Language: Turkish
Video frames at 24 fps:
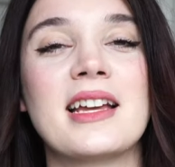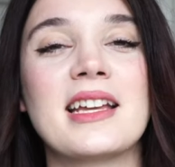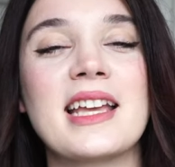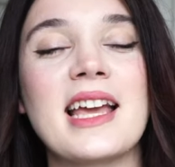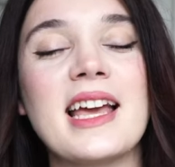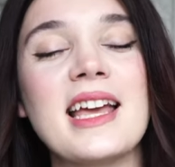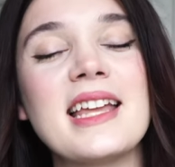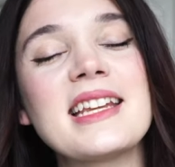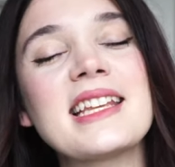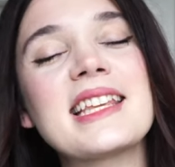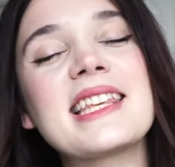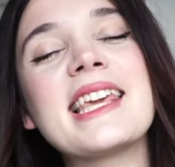
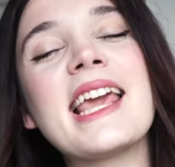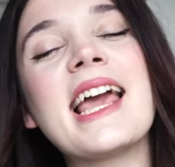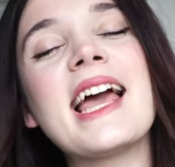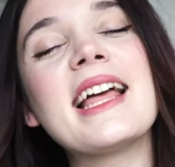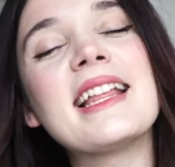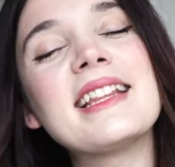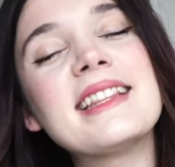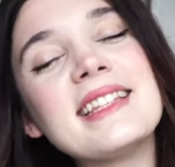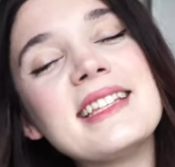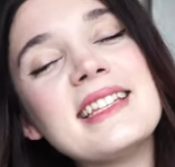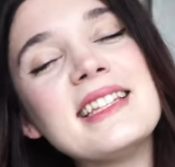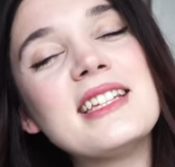yani
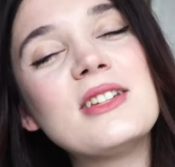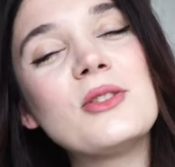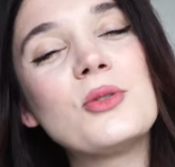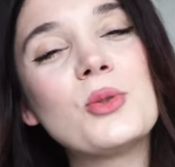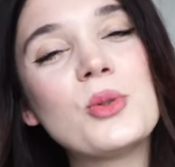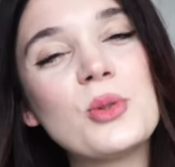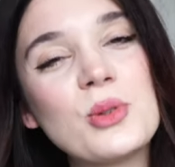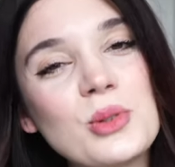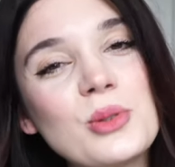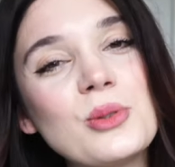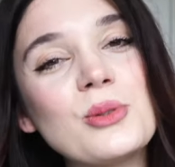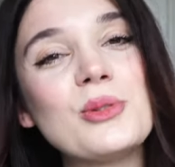kendini,
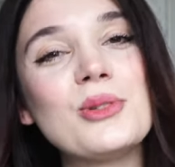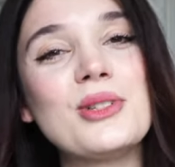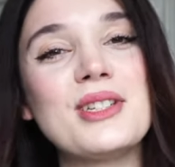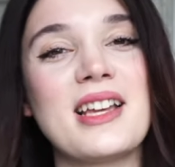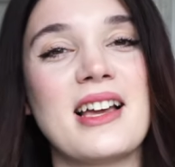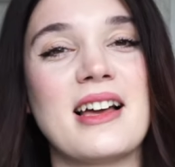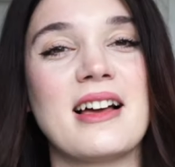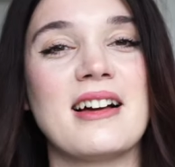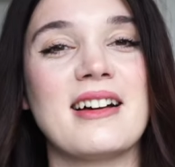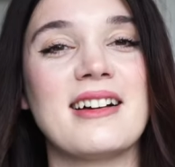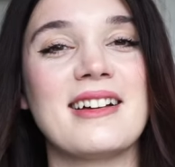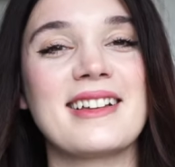ruhunu
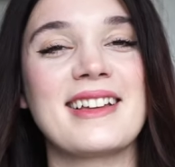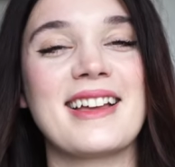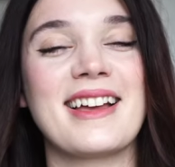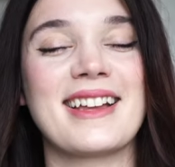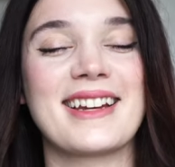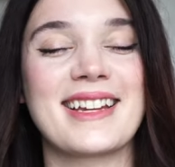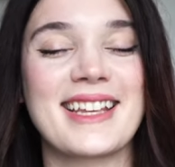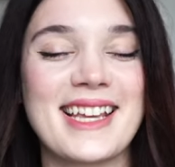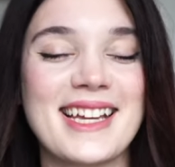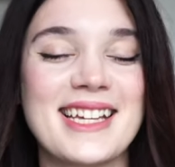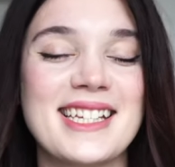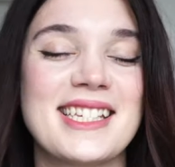ya,
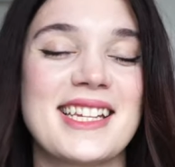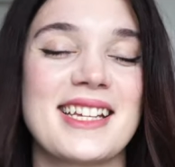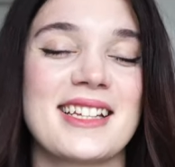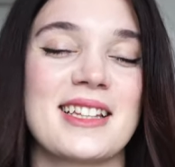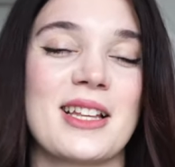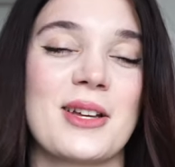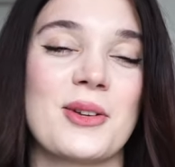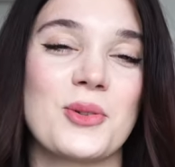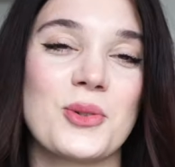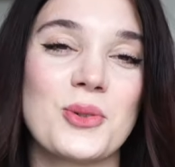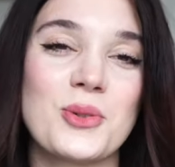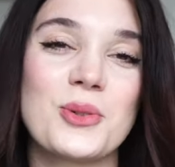yani
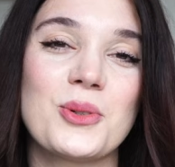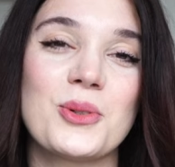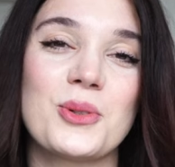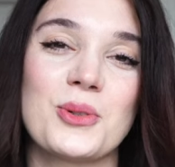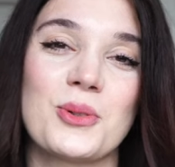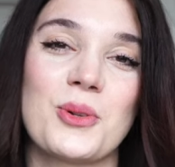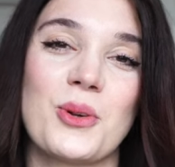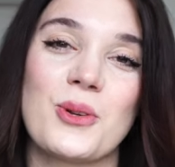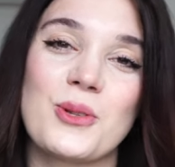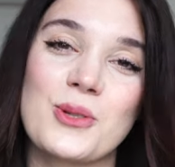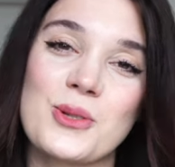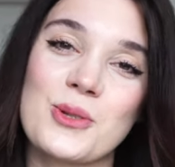gerçekten
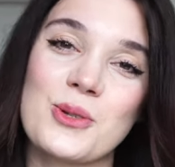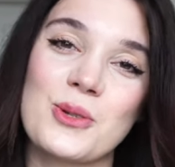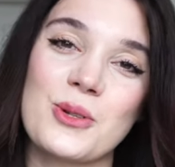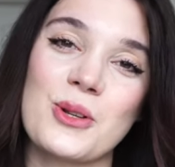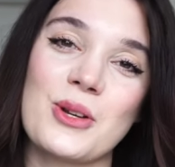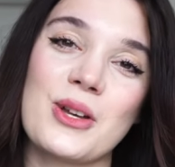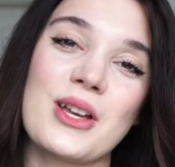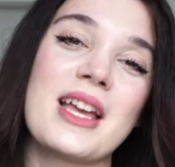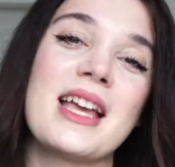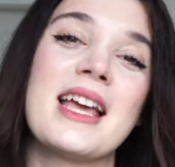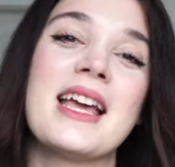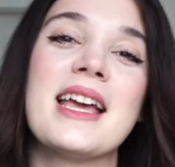ruhunu,
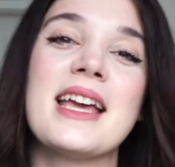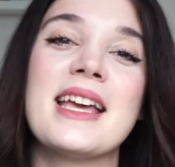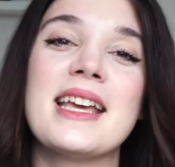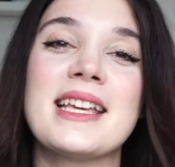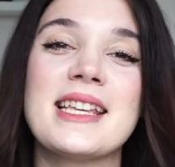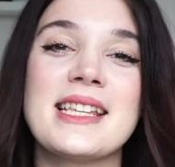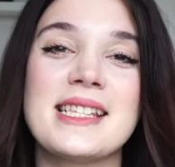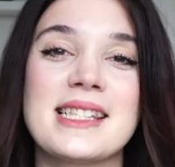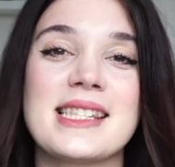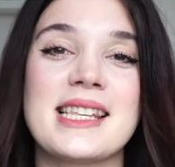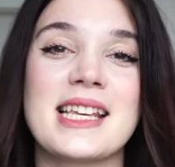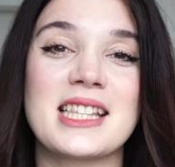özünü
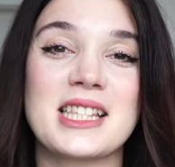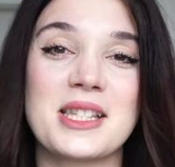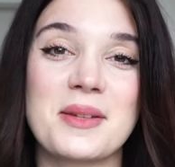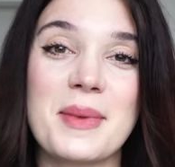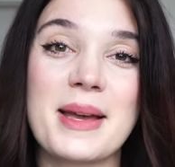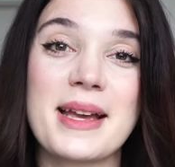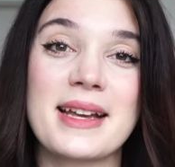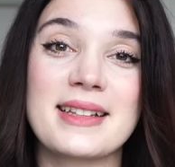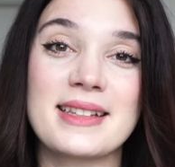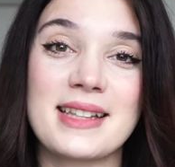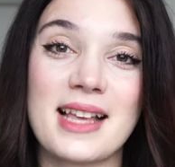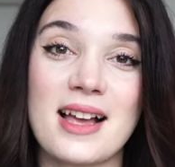
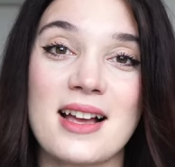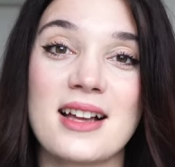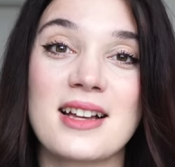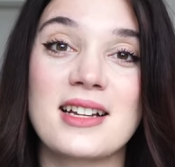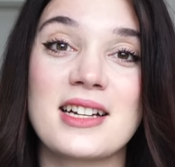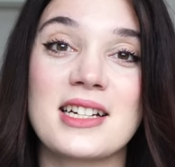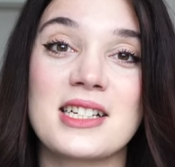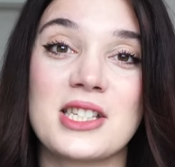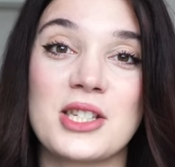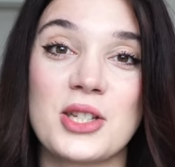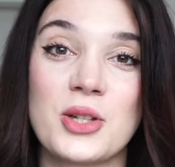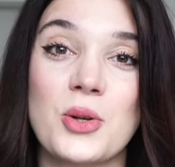hissetmekten
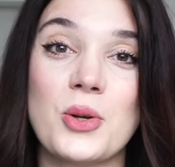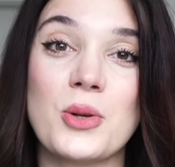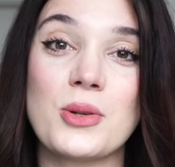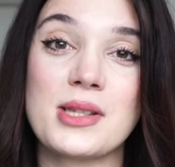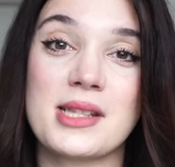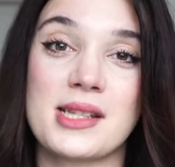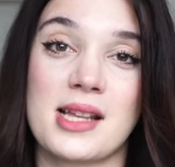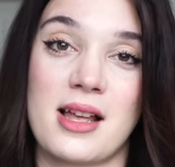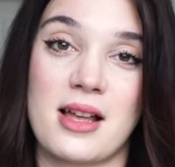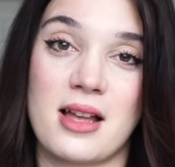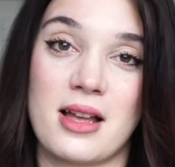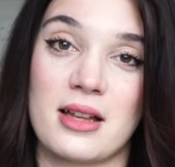
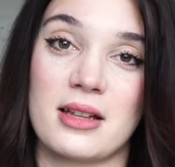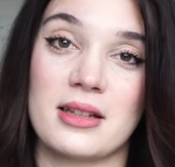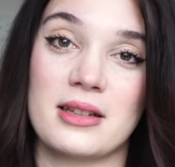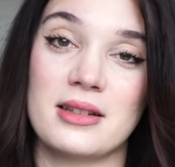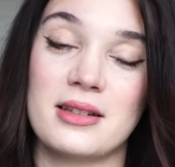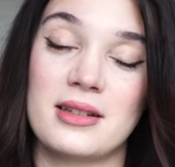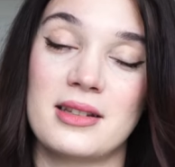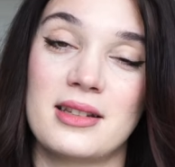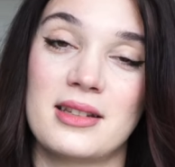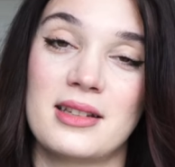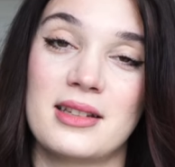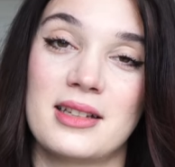
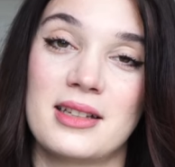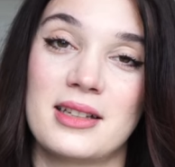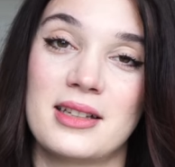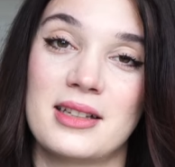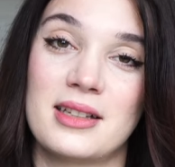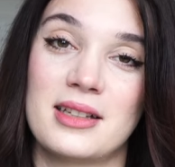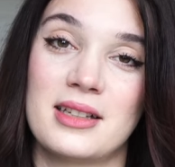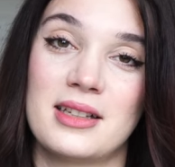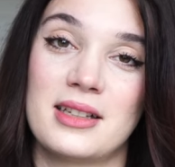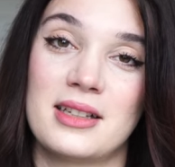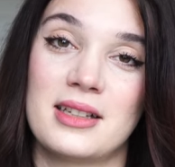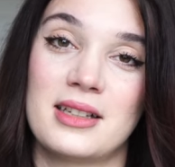kaçıyorsan,
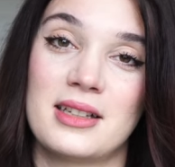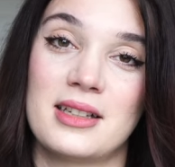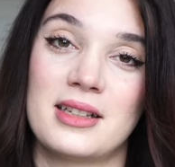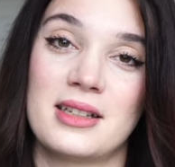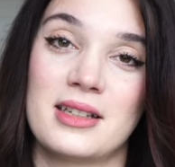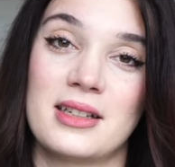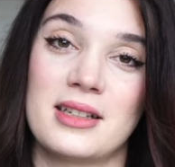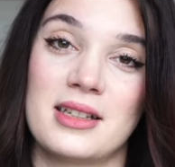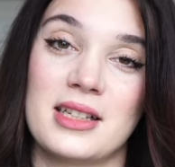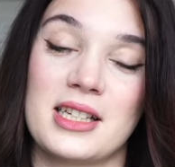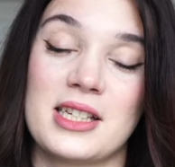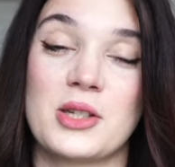
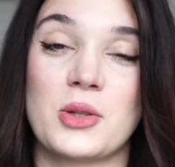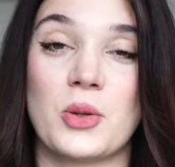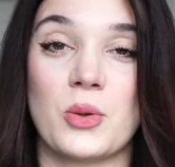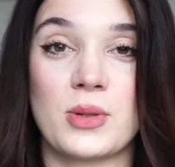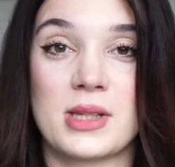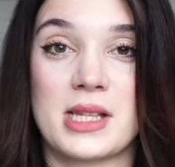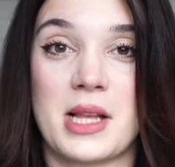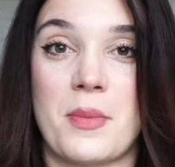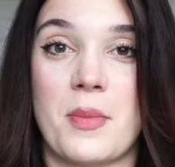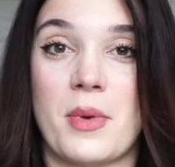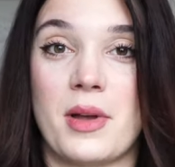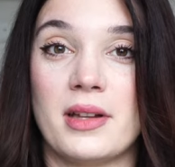işte o
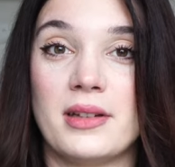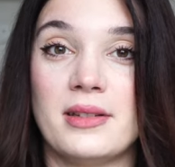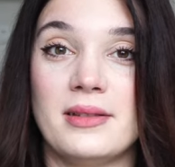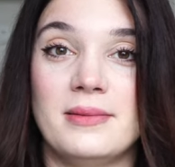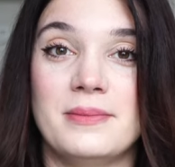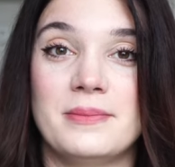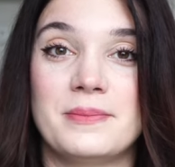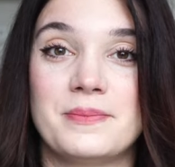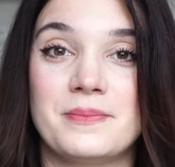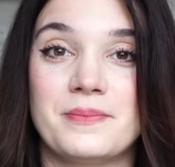zaman